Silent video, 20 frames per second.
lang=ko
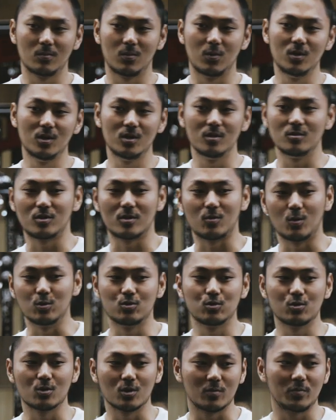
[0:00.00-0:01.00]
본인은 곧
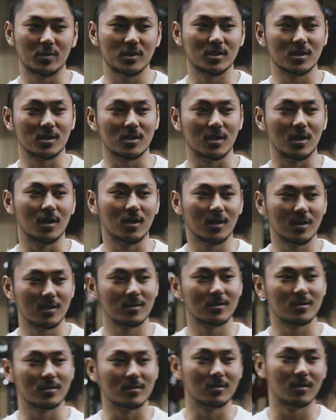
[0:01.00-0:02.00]
죽어도 피지크예요.
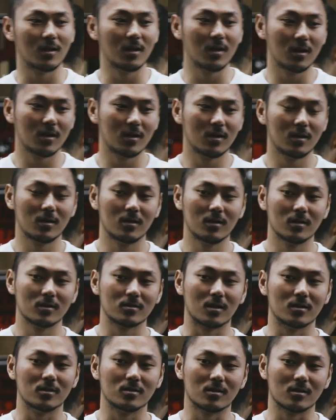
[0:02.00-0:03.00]
근데
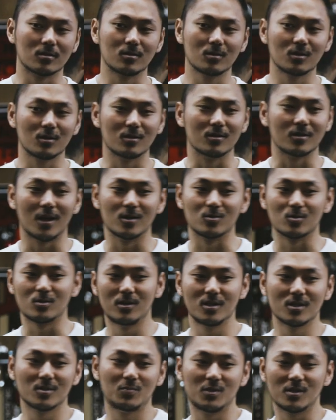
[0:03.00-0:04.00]
사실상 성적은 계속
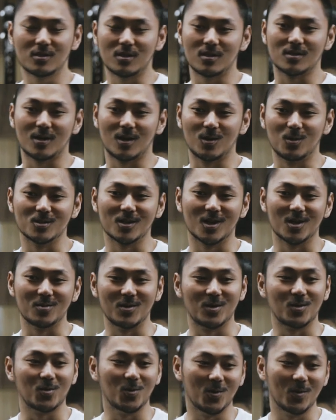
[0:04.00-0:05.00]
클래식 피지크에서 잘 나온 사람이
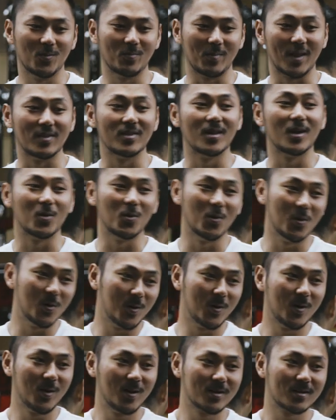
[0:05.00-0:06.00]
있고 반대로
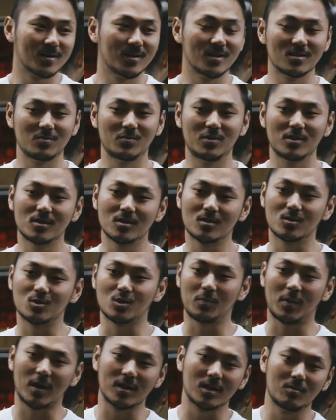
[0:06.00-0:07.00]
클래식 피지크
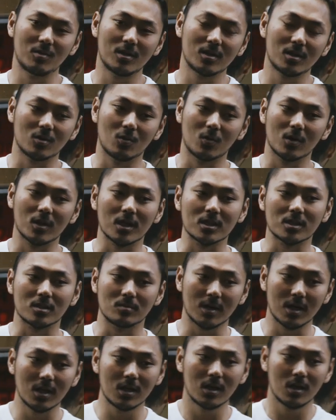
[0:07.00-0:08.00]
쪽 바디빌딩을
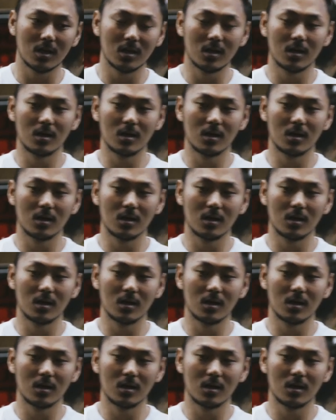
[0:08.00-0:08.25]
원하지만